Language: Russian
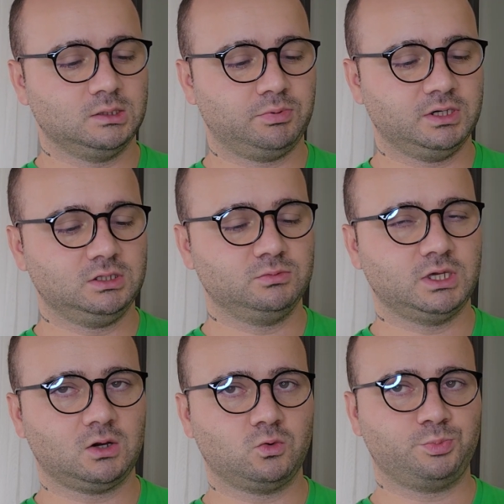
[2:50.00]
И поэтому
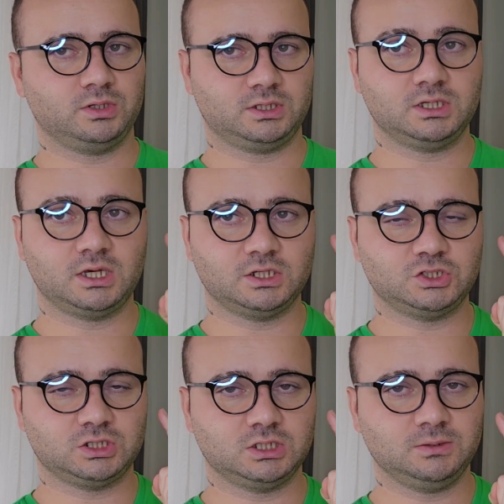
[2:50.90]
я купил такие
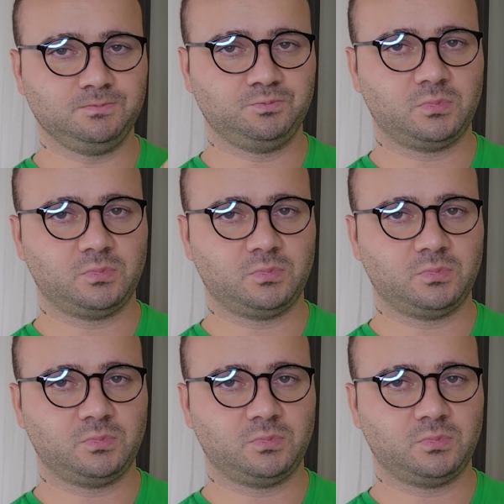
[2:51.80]
очки.